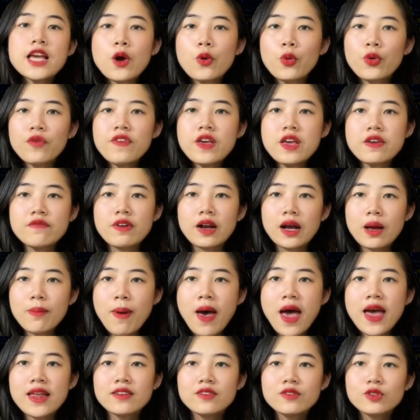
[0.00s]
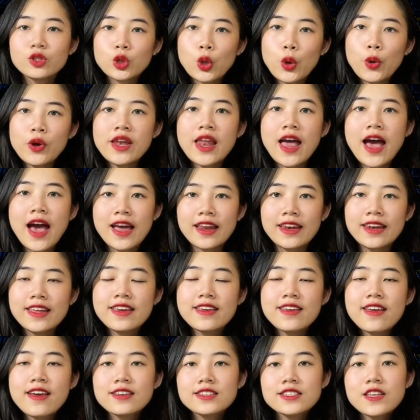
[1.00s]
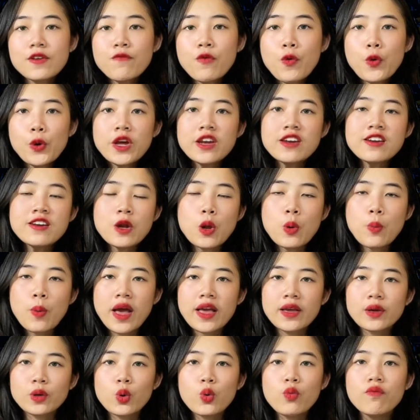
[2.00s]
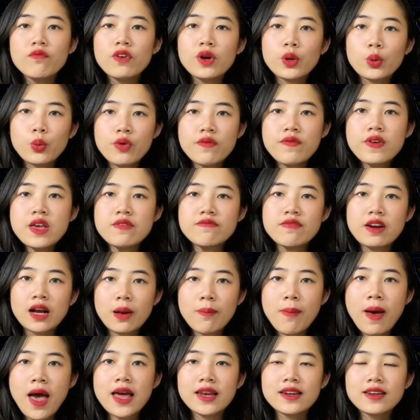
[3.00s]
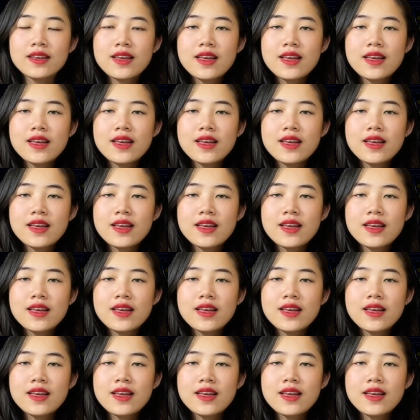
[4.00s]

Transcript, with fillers: quý vị và các bạn. Tôi là Hà Linh, rất vui khi được đồng hành cùng với quý vị và các bạn.